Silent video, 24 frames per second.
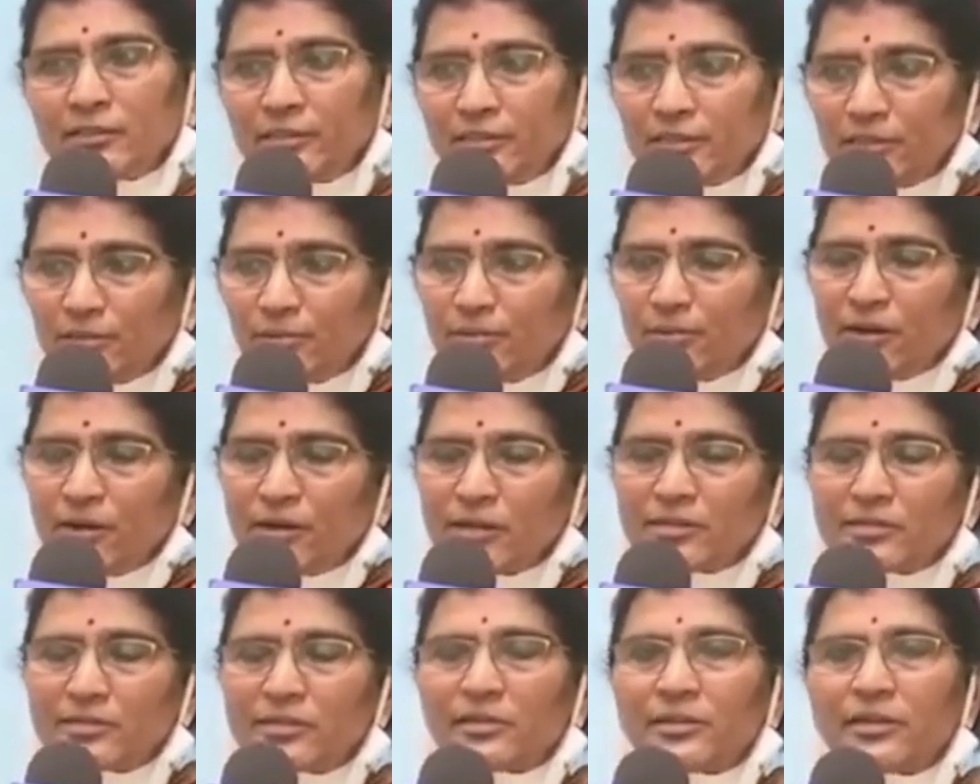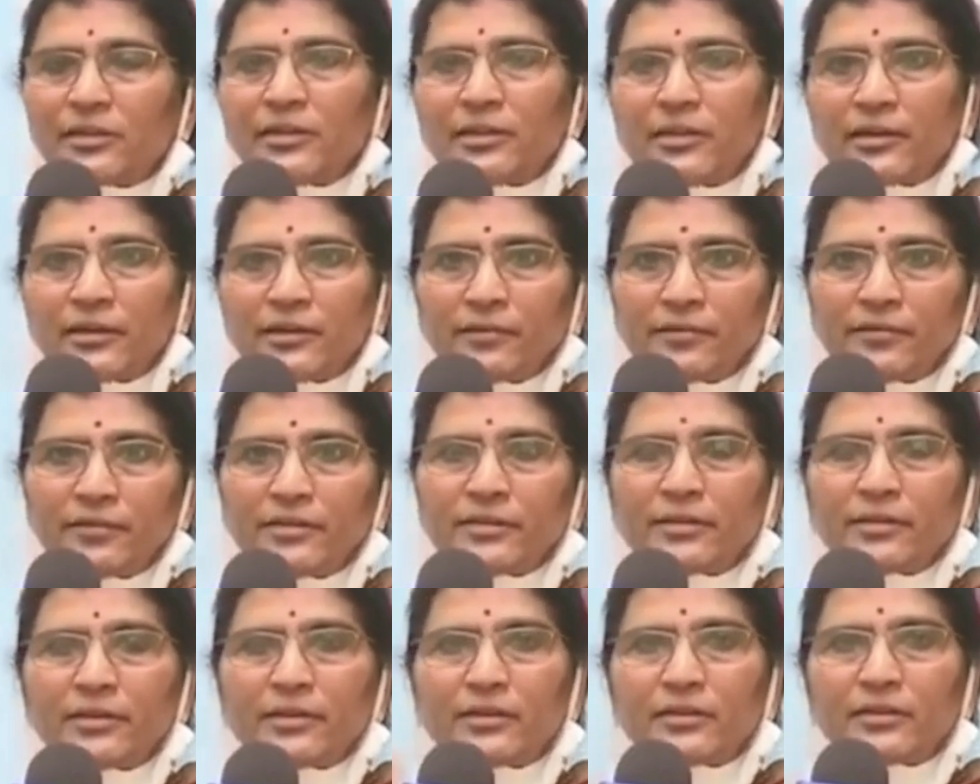ఇతర భాషల్ని ఏ
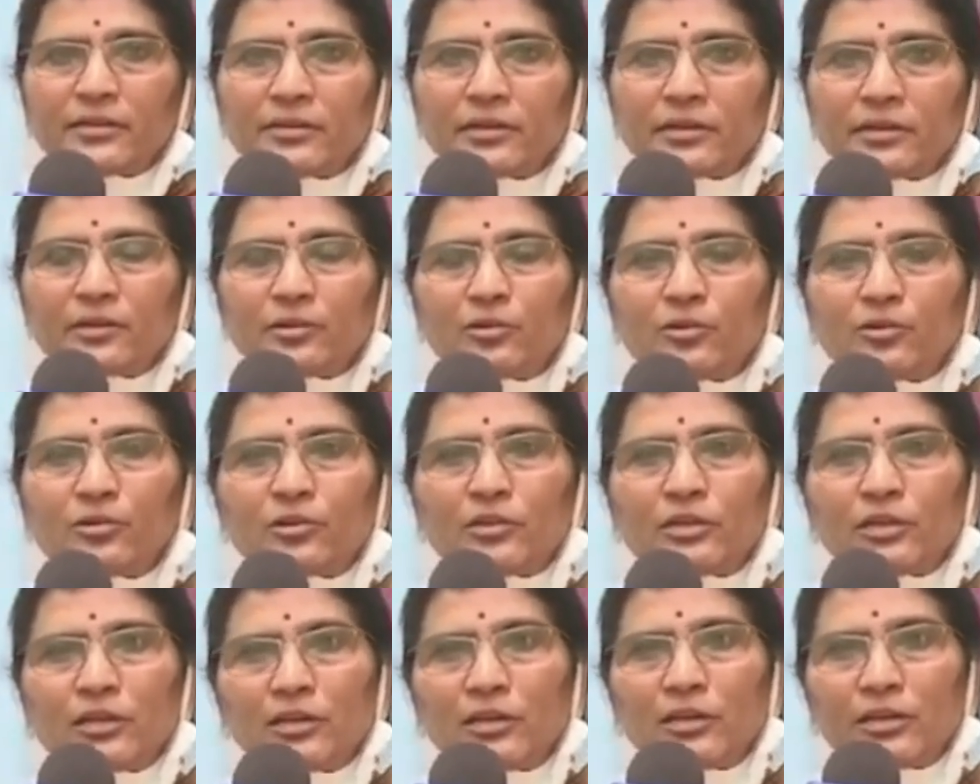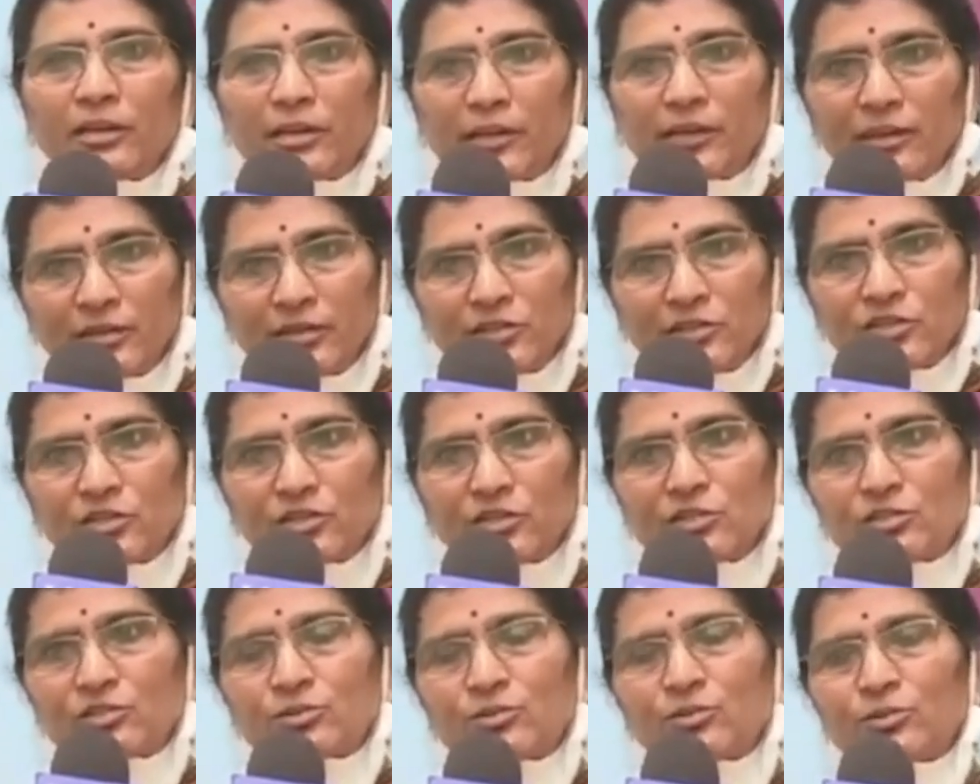విధంగా తనలోకి లీనం
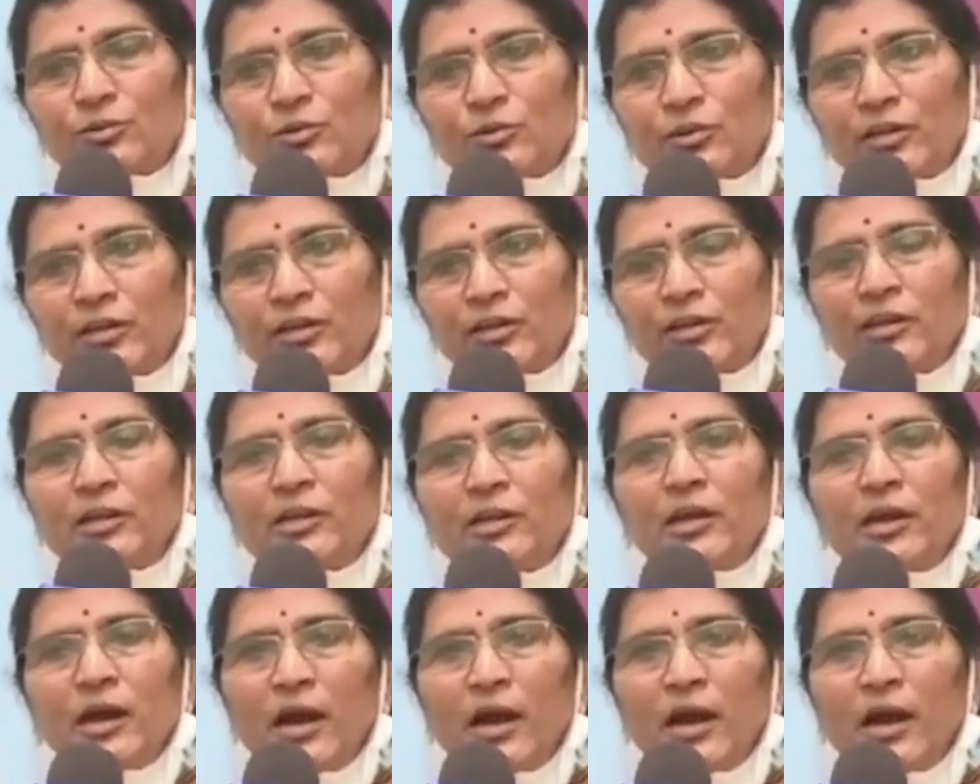చేసుకొని